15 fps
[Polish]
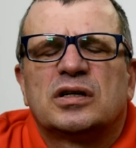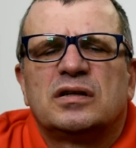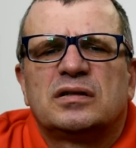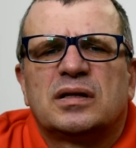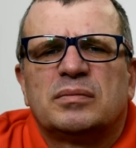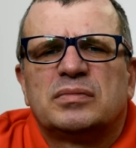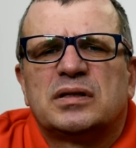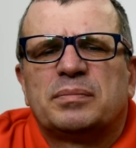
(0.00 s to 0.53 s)

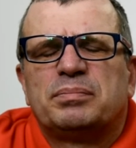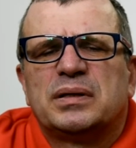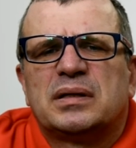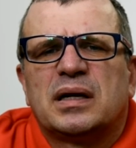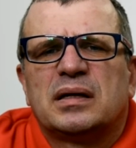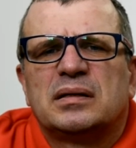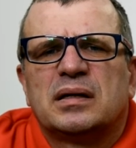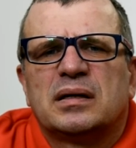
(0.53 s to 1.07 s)
jakieś tam
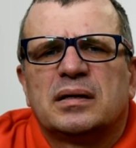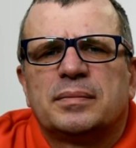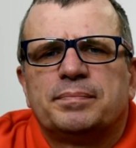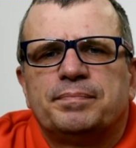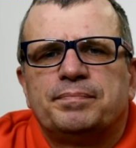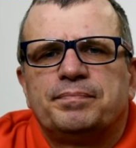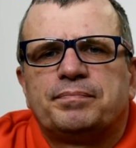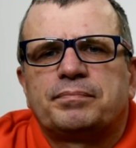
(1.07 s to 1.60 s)
zapytania
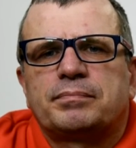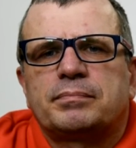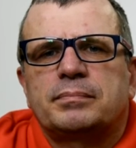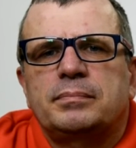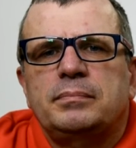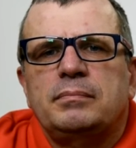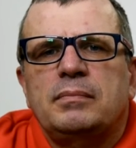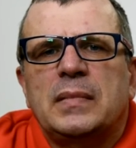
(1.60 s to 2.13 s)

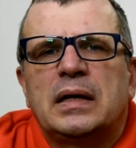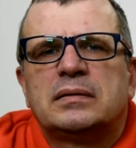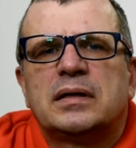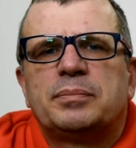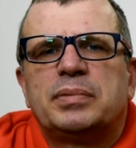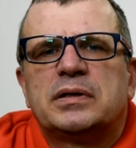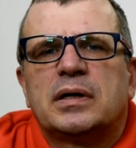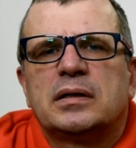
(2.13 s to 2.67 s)

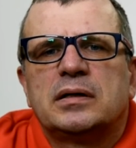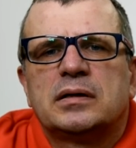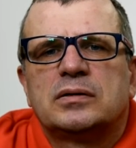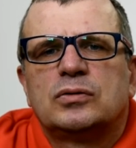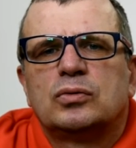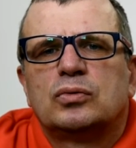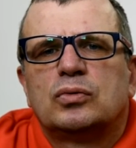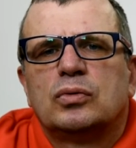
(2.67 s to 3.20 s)
zapytania
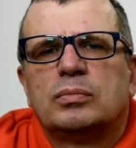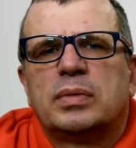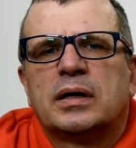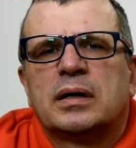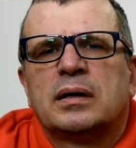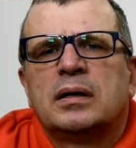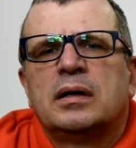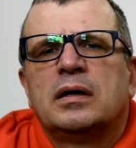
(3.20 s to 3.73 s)
z
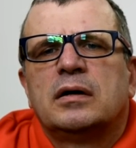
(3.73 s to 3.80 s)
YouTube'a